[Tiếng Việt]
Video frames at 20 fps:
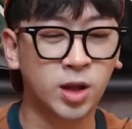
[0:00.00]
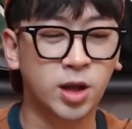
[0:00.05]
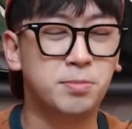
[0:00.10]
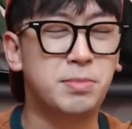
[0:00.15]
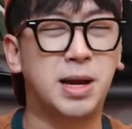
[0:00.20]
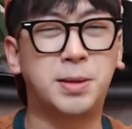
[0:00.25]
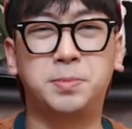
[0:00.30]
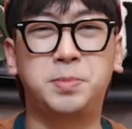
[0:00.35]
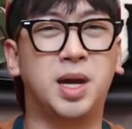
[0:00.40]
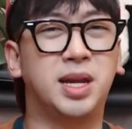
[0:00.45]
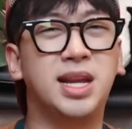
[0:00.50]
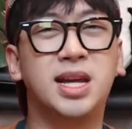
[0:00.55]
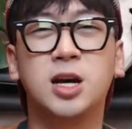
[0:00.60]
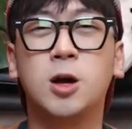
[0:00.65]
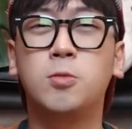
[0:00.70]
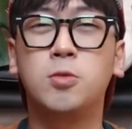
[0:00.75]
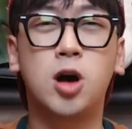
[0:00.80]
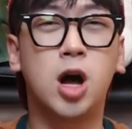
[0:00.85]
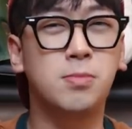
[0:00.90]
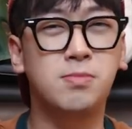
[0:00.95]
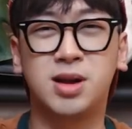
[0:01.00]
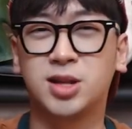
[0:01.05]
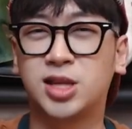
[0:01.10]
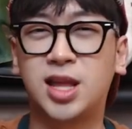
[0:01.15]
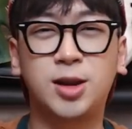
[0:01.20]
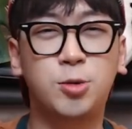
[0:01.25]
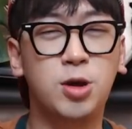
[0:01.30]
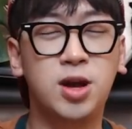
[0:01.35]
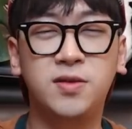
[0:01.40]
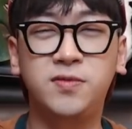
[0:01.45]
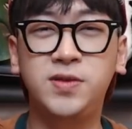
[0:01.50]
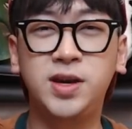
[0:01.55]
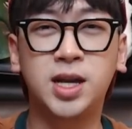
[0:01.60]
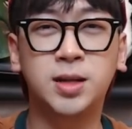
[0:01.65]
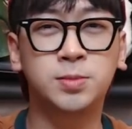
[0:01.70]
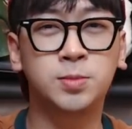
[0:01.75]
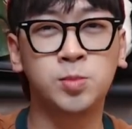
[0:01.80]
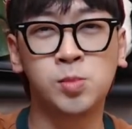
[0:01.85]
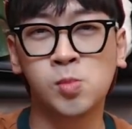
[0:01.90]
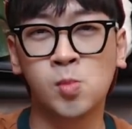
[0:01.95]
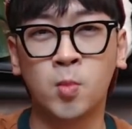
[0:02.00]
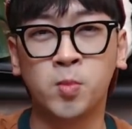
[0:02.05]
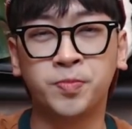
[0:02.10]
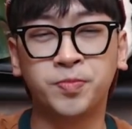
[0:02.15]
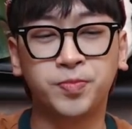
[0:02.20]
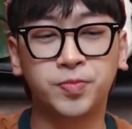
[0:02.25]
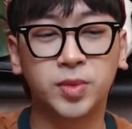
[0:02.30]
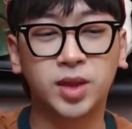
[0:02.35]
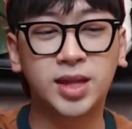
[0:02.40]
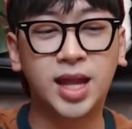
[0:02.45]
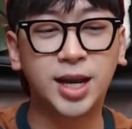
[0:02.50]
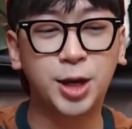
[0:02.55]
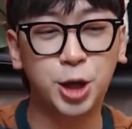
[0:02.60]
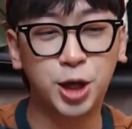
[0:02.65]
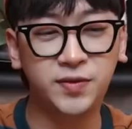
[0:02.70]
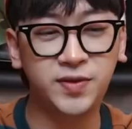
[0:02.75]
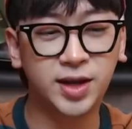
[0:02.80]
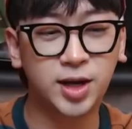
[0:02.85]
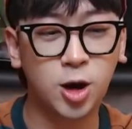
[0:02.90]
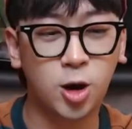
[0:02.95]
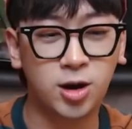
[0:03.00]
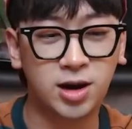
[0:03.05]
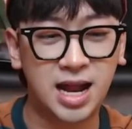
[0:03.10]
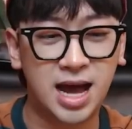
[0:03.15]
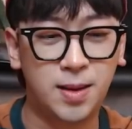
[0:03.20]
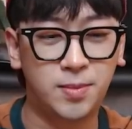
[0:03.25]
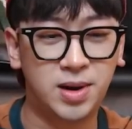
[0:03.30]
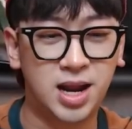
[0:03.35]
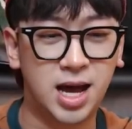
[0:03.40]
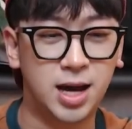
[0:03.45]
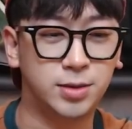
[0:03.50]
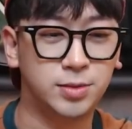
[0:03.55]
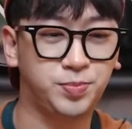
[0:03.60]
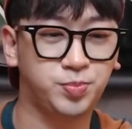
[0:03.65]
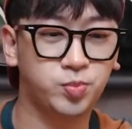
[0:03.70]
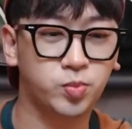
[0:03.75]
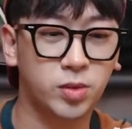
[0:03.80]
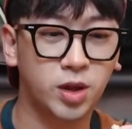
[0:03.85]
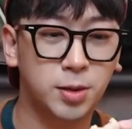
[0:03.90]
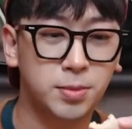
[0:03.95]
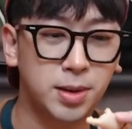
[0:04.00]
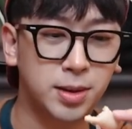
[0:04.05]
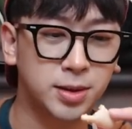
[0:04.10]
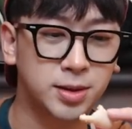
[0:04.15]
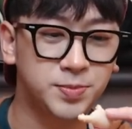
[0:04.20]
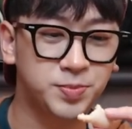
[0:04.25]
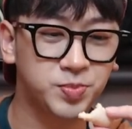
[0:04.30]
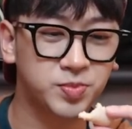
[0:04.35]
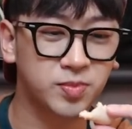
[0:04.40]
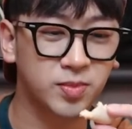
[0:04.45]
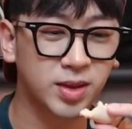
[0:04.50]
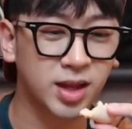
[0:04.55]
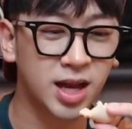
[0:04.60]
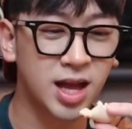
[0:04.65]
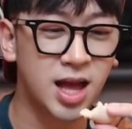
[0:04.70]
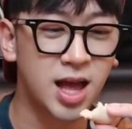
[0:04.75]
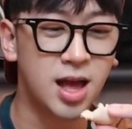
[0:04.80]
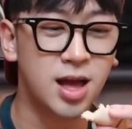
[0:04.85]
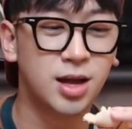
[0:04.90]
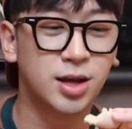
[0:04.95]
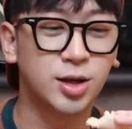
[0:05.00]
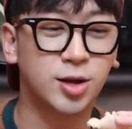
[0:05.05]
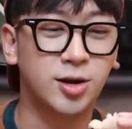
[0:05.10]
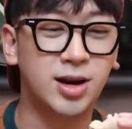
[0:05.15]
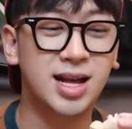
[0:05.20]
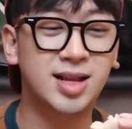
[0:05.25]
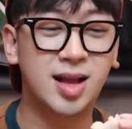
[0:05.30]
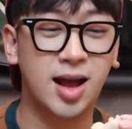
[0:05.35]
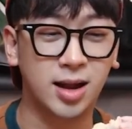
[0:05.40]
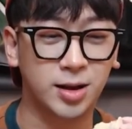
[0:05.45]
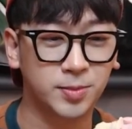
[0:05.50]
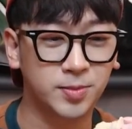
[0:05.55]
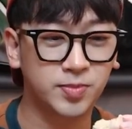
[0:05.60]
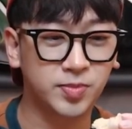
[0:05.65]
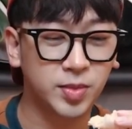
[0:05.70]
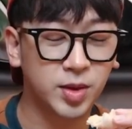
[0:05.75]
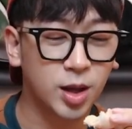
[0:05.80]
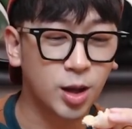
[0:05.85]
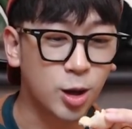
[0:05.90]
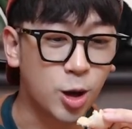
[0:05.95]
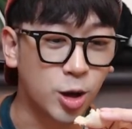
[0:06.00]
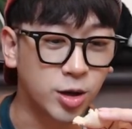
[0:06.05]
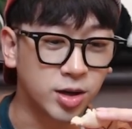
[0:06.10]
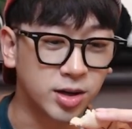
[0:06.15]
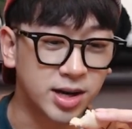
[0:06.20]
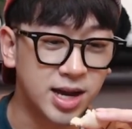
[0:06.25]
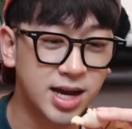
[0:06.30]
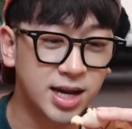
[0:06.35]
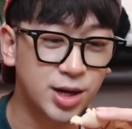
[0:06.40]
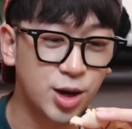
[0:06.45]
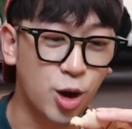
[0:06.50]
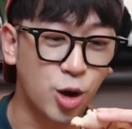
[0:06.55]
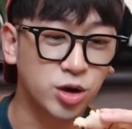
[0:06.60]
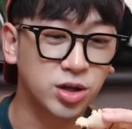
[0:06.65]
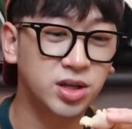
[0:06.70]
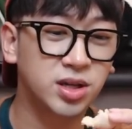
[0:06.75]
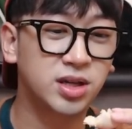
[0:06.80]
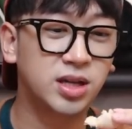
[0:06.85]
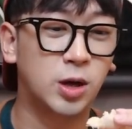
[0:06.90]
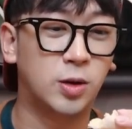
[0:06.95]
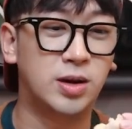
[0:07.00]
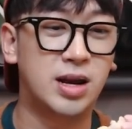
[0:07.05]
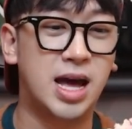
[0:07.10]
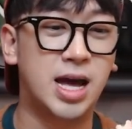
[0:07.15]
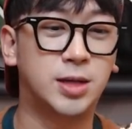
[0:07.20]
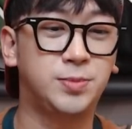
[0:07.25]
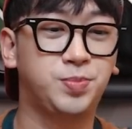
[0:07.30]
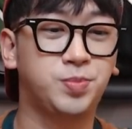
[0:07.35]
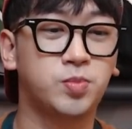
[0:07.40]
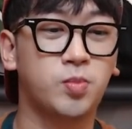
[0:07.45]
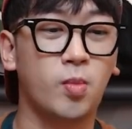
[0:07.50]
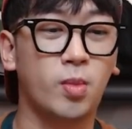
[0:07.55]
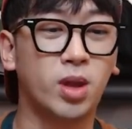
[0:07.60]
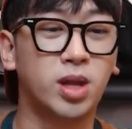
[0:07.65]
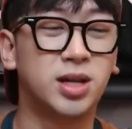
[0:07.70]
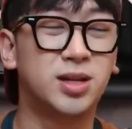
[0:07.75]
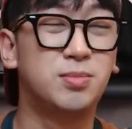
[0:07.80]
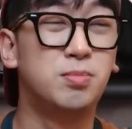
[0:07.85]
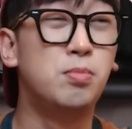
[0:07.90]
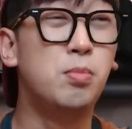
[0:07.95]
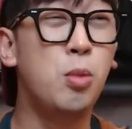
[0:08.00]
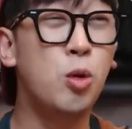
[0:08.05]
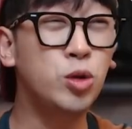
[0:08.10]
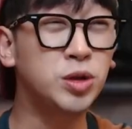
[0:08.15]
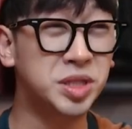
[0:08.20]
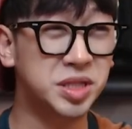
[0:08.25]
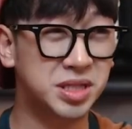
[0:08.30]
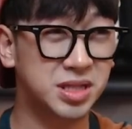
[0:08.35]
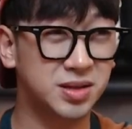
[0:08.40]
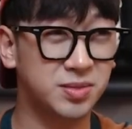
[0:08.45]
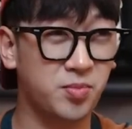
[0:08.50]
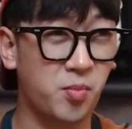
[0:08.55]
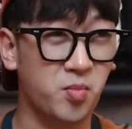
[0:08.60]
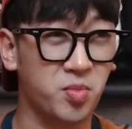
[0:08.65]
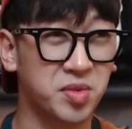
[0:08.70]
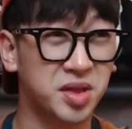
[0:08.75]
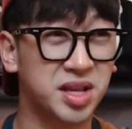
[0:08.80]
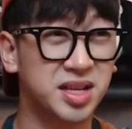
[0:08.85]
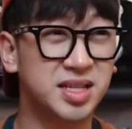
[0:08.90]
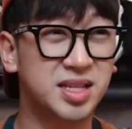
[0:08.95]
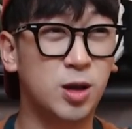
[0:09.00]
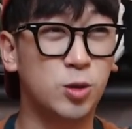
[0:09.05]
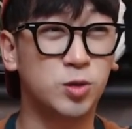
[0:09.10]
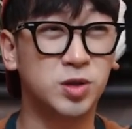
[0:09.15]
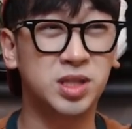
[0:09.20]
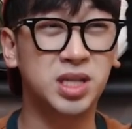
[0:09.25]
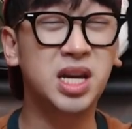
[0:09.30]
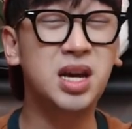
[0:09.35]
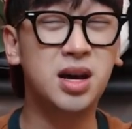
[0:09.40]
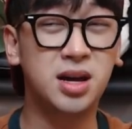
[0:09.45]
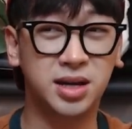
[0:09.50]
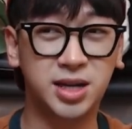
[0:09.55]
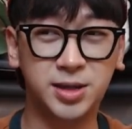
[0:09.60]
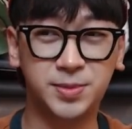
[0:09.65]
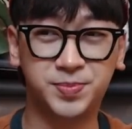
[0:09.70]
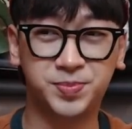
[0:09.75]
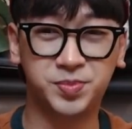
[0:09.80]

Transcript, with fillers: bánh tiếng này không ngon bằng tân huê viên tân huê viên họ làm là nó là thật còn ở đây nó như kiểu là mousse sầu riêng ấy